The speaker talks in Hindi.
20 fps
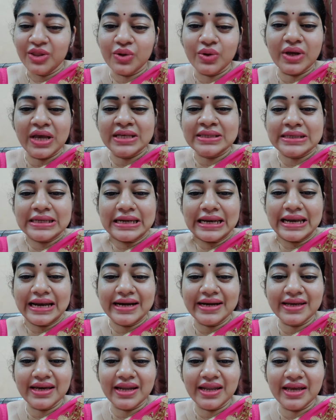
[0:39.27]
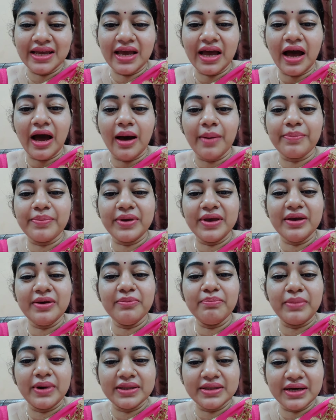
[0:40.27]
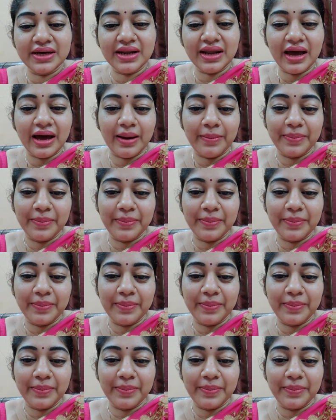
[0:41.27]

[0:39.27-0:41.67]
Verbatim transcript: तो कैसे रिलेट करेंगे आपकी मदर